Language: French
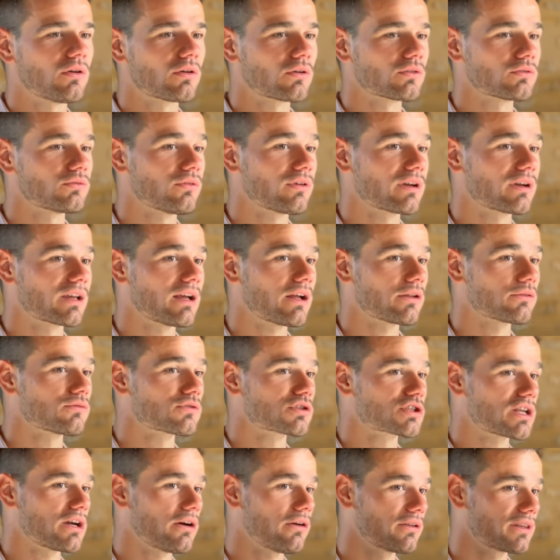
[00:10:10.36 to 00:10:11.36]
quand on regarde
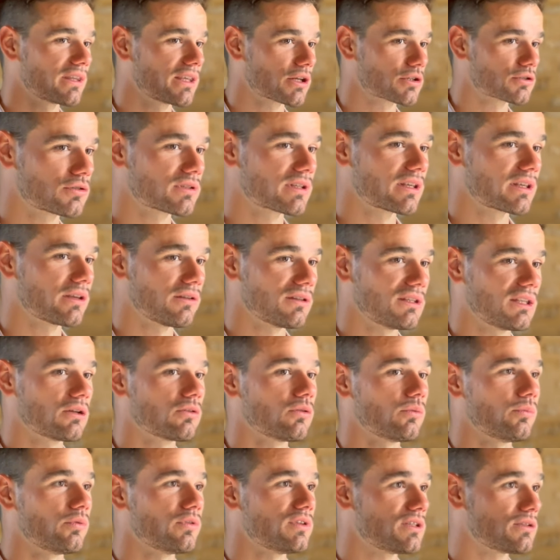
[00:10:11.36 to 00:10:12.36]
une charogne, quelque chose qui est en
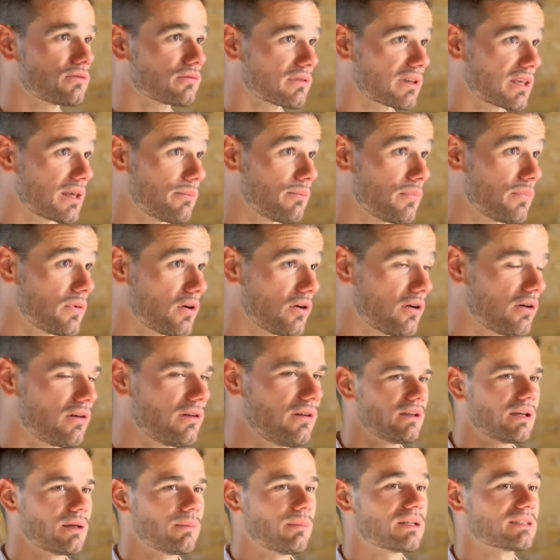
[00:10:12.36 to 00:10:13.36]
décomposition, qui est mort,
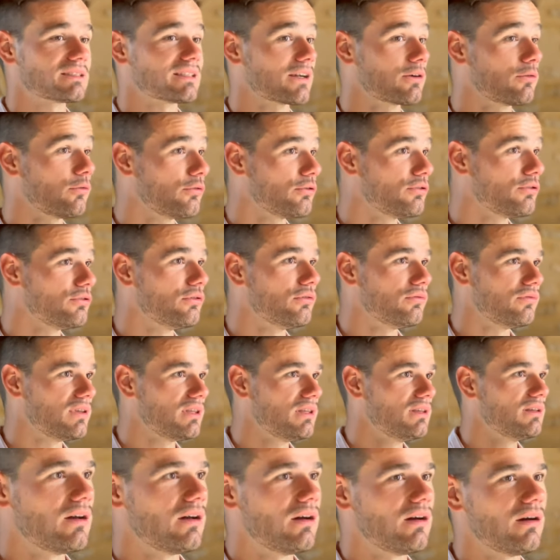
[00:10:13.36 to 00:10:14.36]
bah, ça grouille de
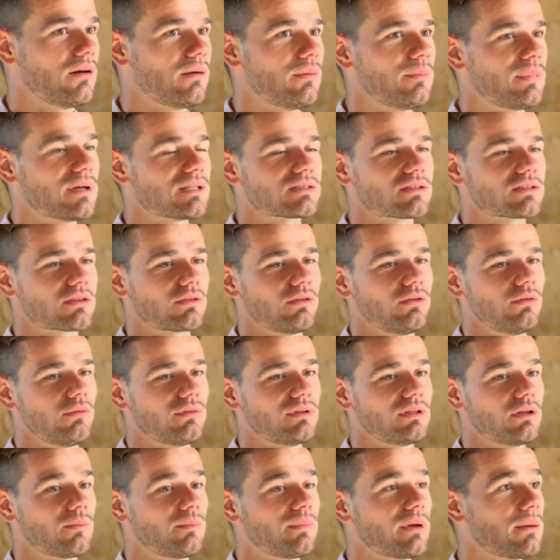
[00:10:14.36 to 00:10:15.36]
vie parce
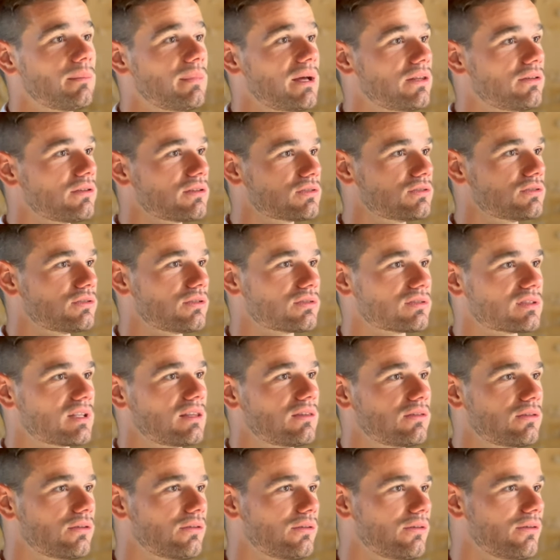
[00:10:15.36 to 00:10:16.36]
qu'on est en permanence dans
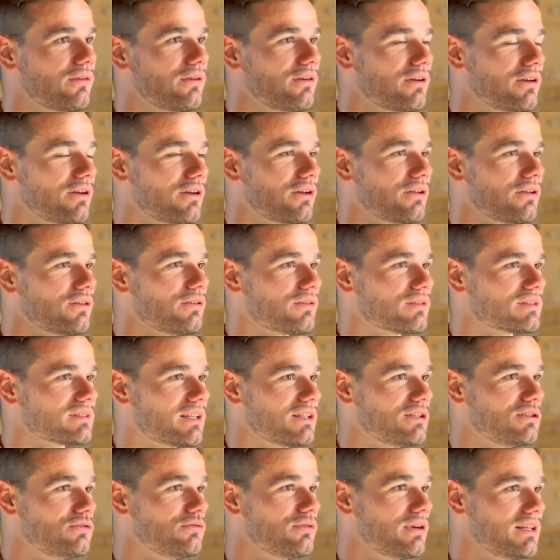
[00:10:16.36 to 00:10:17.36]
cette, dans
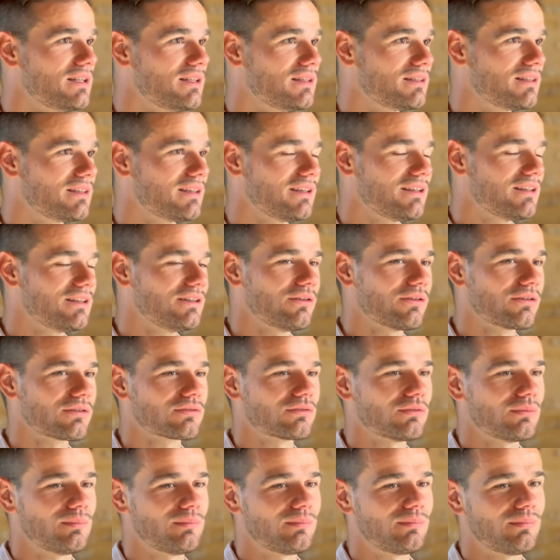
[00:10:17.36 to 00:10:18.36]
cette dualité, dans
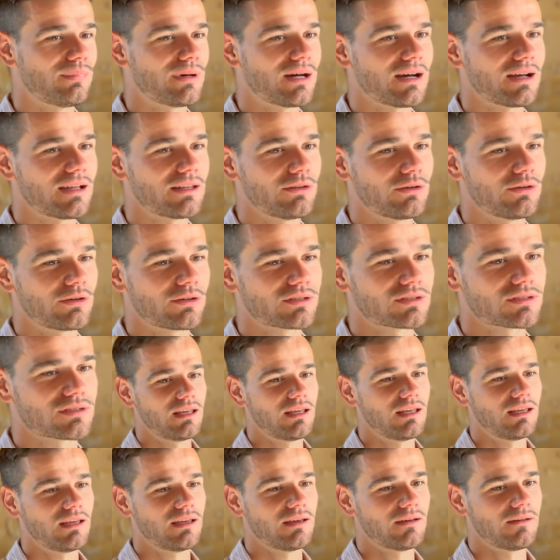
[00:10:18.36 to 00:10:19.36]
ce
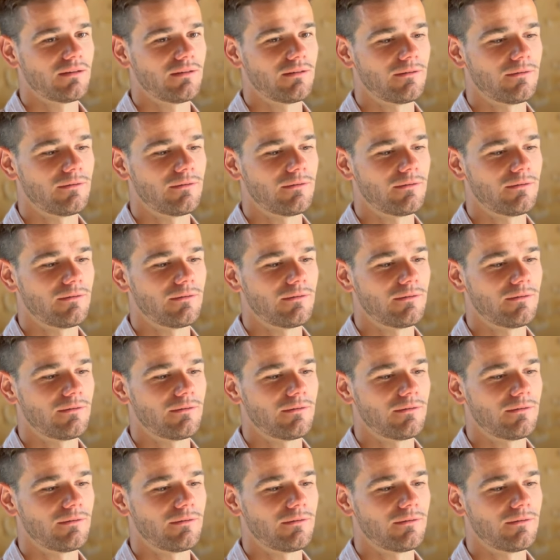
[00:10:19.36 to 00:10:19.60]
paradoxe. Euh,